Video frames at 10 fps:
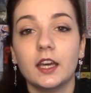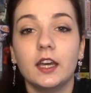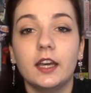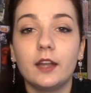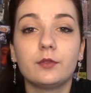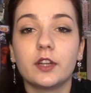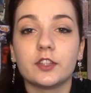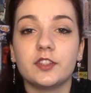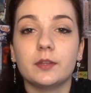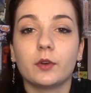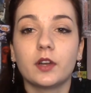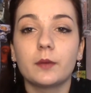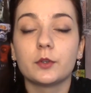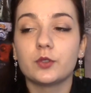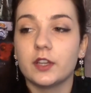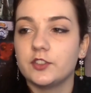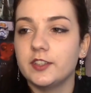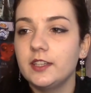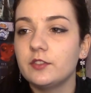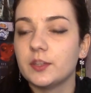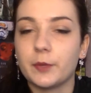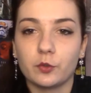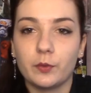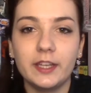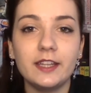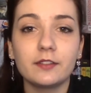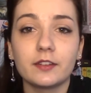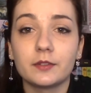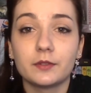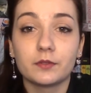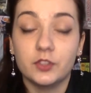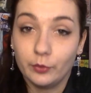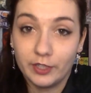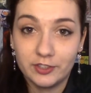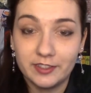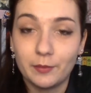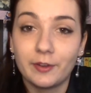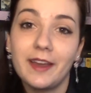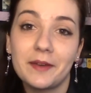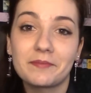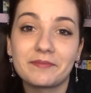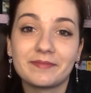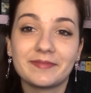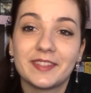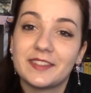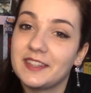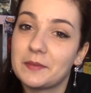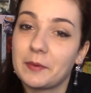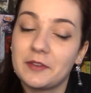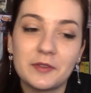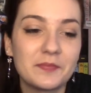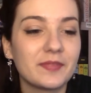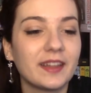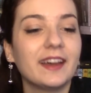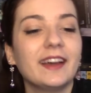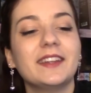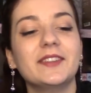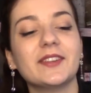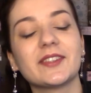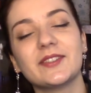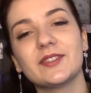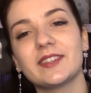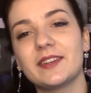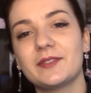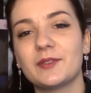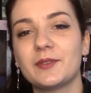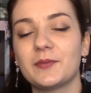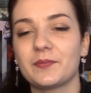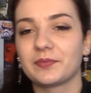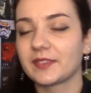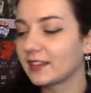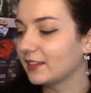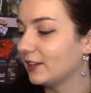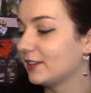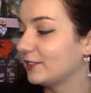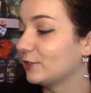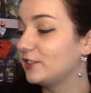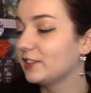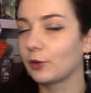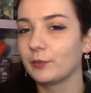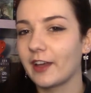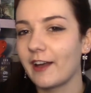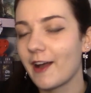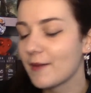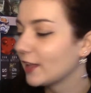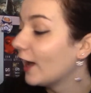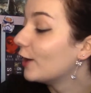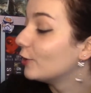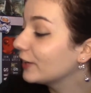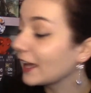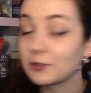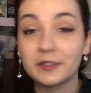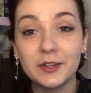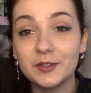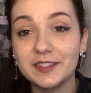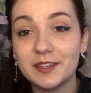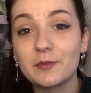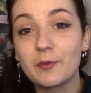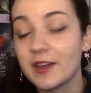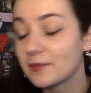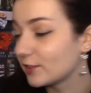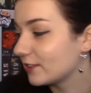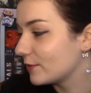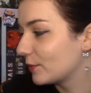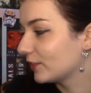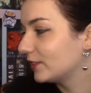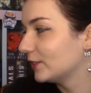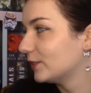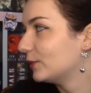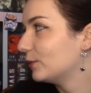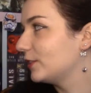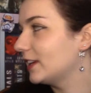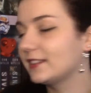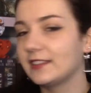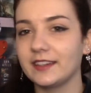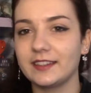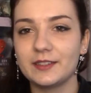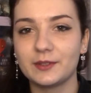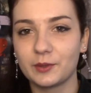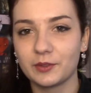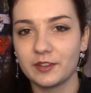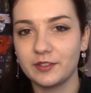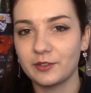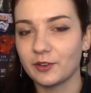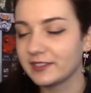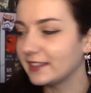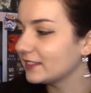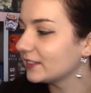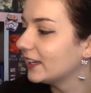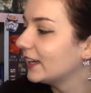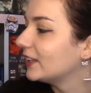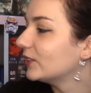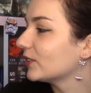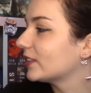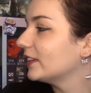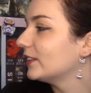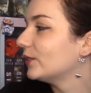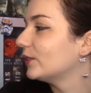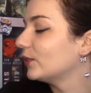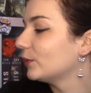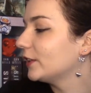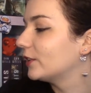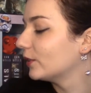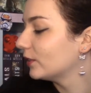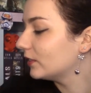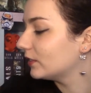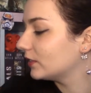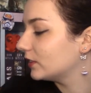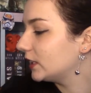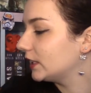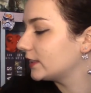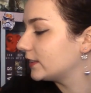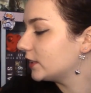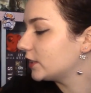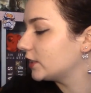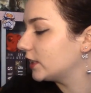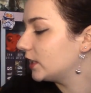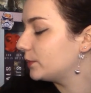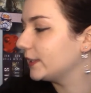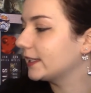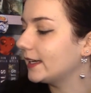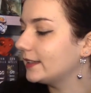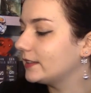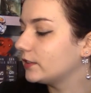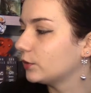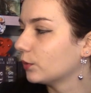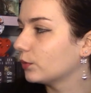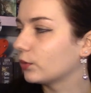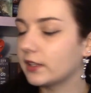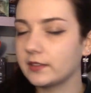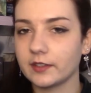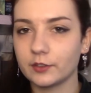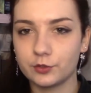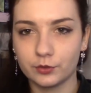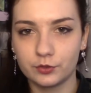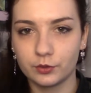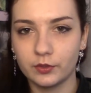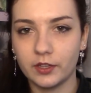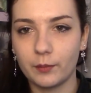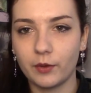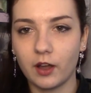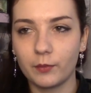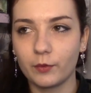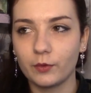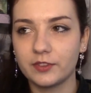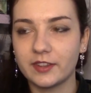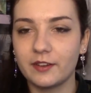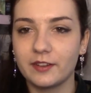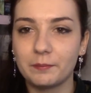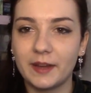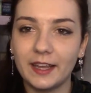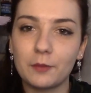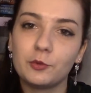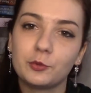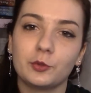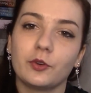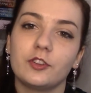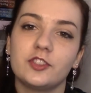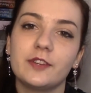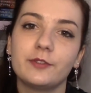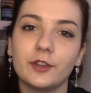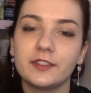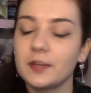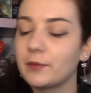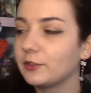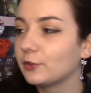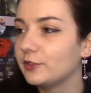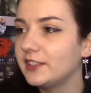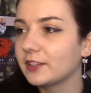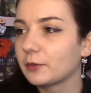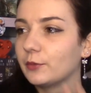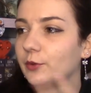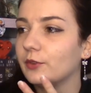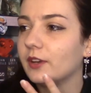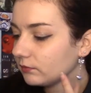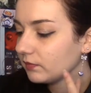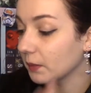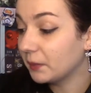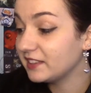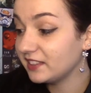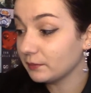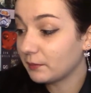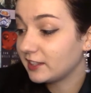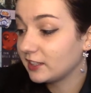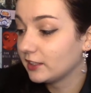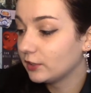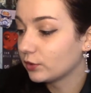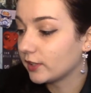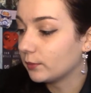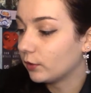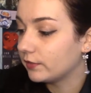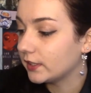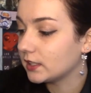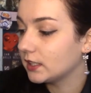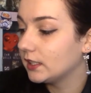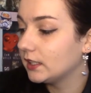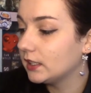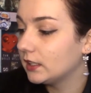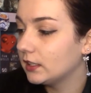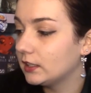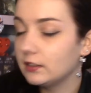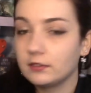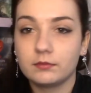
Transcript: Elle voulait acheter des mangas, moi je voulais acheter des livres, je n'ai pas trouvé mes livres. J'ai donc acheté des mangas ce n'était pas prévu. Donc nous avons le titre bien... Le garçon d'à côté, ouais, moi ça me fait penser aux vieilles séries euh, qu'on avait françaises. Donc c'est de Lobico et c'est chez Pika Édition. Donc là c'est un shoujo et apparemment ça m'a l'air plutôt drôle. Je l'ai feuilleté parce que le titre me m'intriguait totalement en fait et